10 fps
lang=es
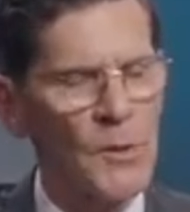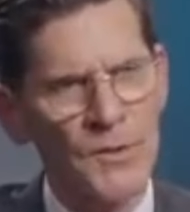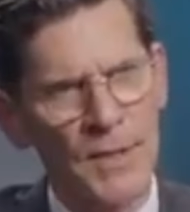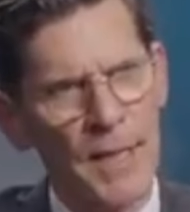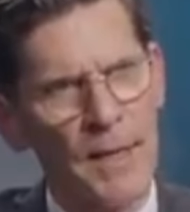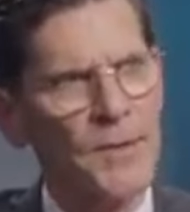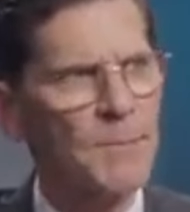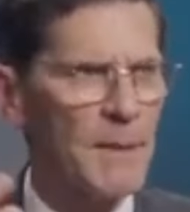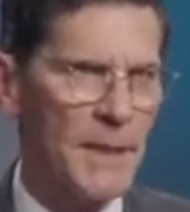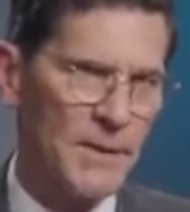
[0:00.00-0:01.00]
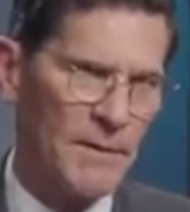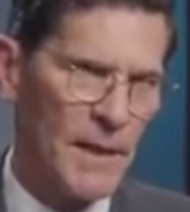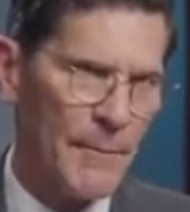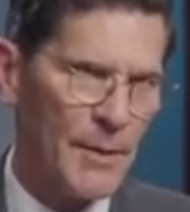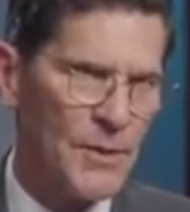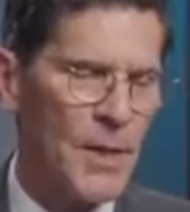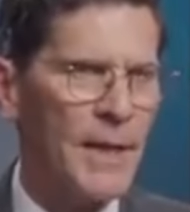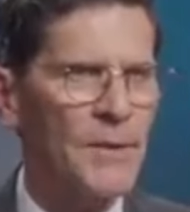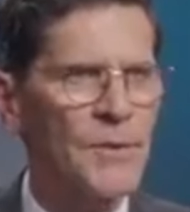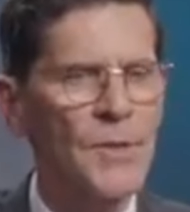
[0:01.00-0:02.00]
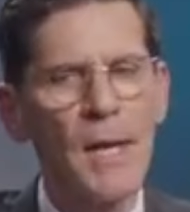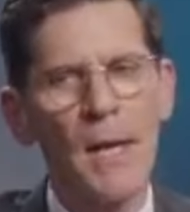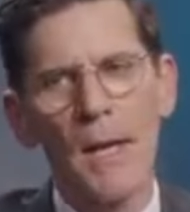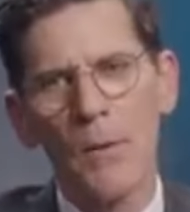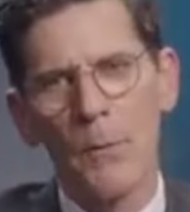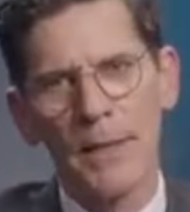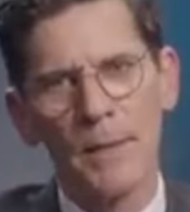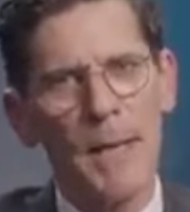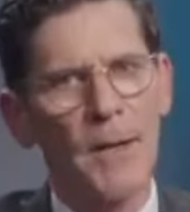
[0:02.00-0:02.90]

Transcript: volviendo más escasa debido al cambio climático.